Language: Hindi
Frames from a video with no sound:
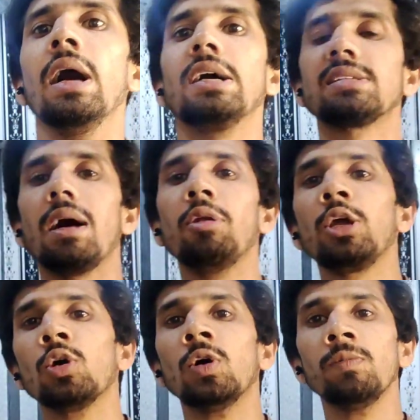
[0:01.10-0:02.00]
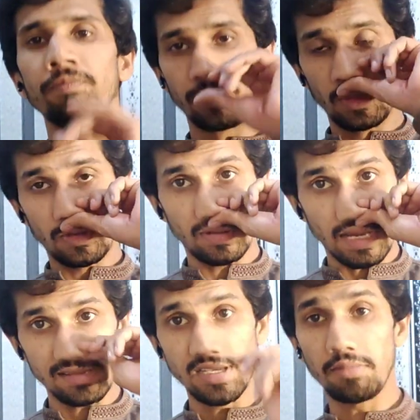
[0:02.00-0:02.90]
अस्सलाम वालेकुम दोस्तों
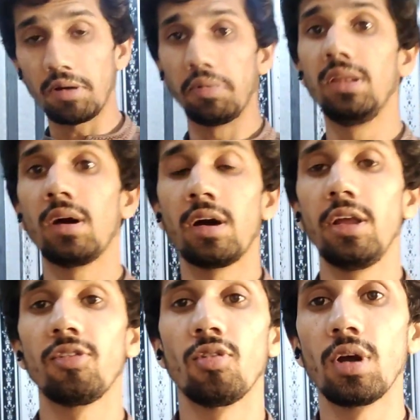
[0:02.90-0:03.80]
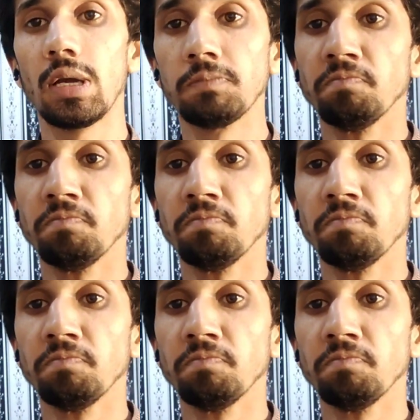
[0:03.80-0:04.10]
कैसे आप उम्मीद है खरीय से होंगे